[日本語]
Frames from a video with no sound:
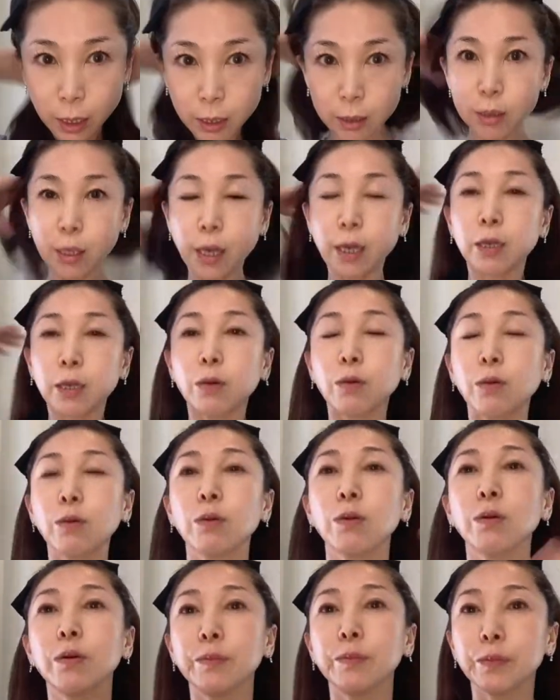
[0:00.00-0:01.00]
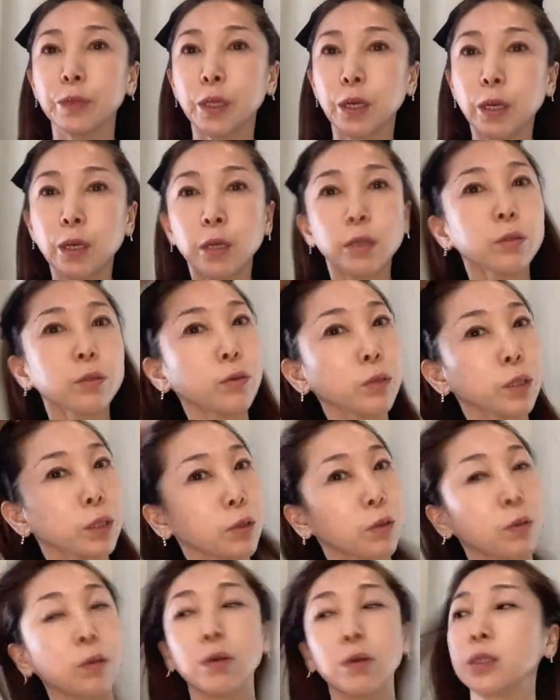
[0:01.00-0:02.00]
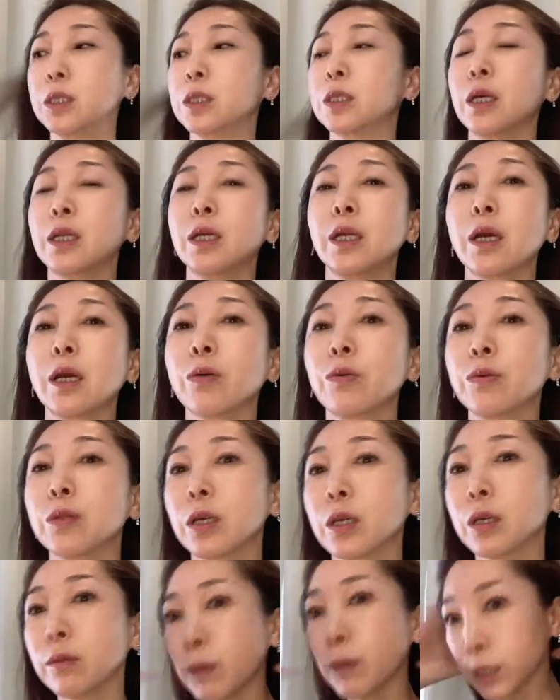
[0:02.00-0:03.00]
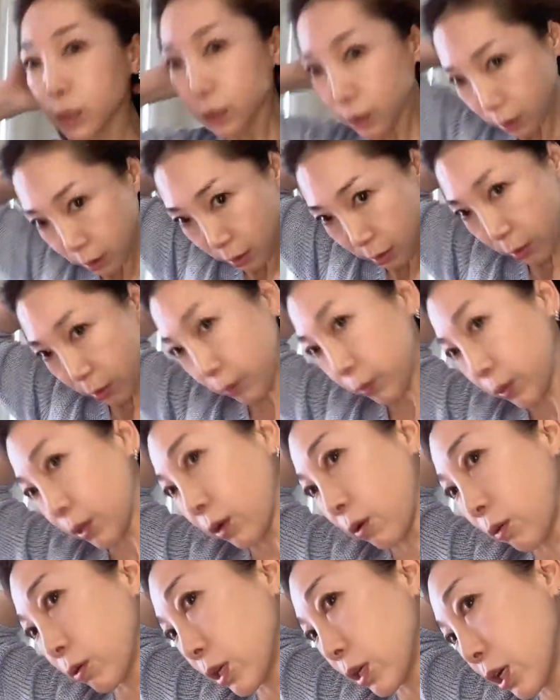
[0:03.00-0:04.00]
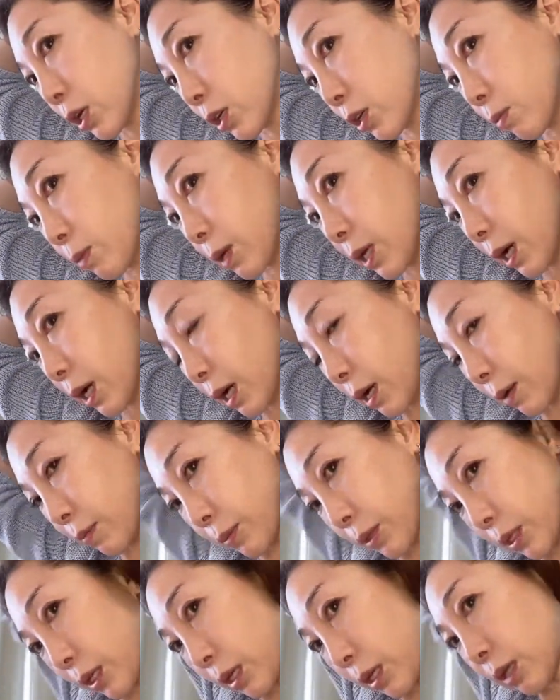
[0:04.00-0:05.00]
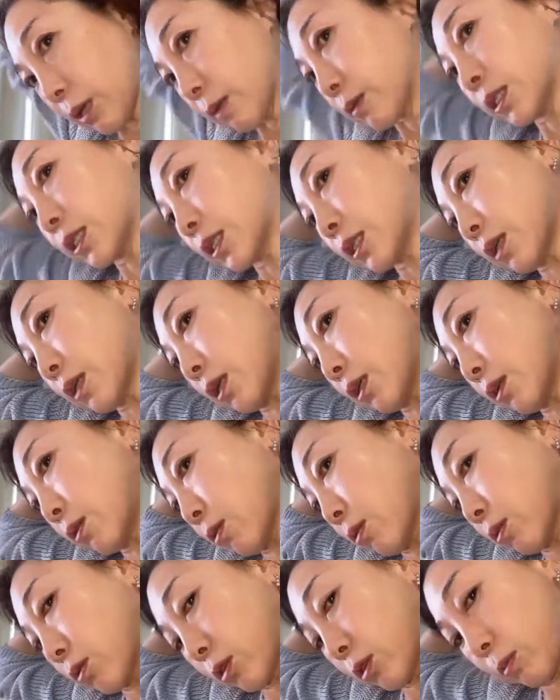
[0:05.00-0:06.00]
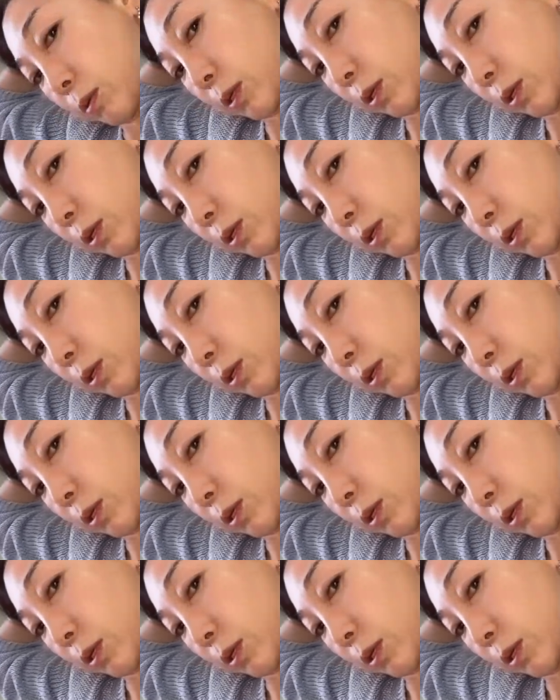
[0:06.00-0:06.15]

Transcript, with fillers: あ最後頭皮の方しっかり入れ込んできます親指がしっかりと首